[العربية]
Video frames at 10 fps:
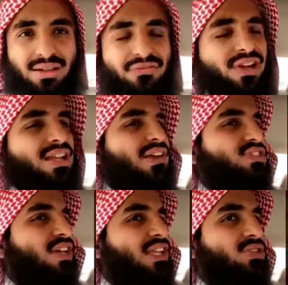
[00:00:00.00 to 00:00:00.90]
فك
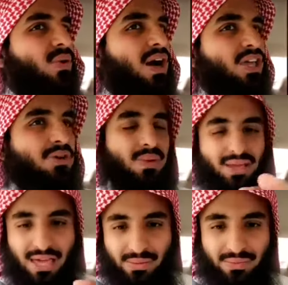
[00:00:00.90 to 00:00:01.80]
نفسك لا تتوهق يوم
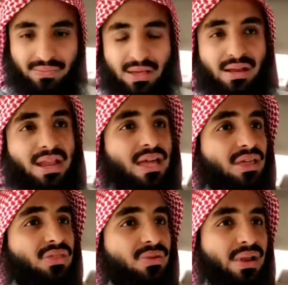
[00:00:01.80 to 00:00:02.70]
القيامه لا
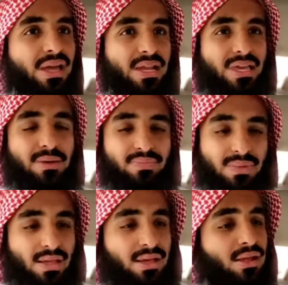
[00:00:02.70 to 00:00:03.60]
ينظر الله اليهم
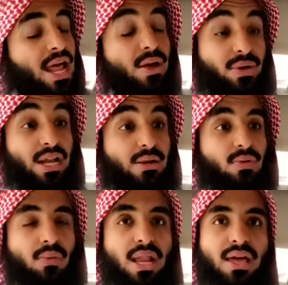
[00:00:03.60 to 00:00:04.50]
لا
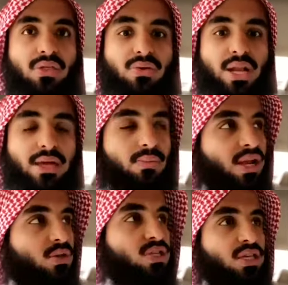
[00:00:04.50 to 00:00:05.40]
يكلمهم ولا ينظر اليهم
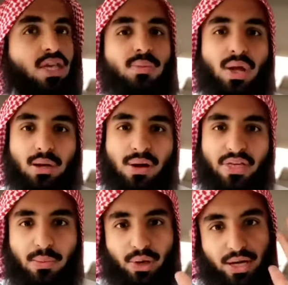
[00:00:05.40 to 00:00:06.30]
ولا يزكيهم ولهم
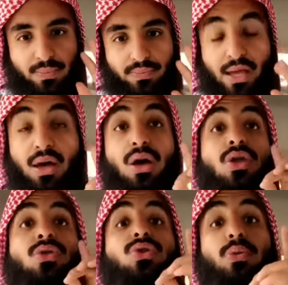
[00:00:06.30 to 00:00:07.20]
عذاب اليم
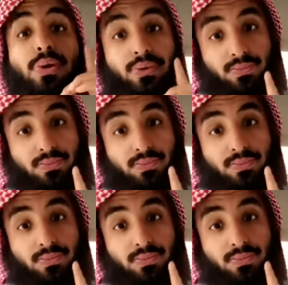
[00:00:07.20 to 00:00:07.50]
انتبه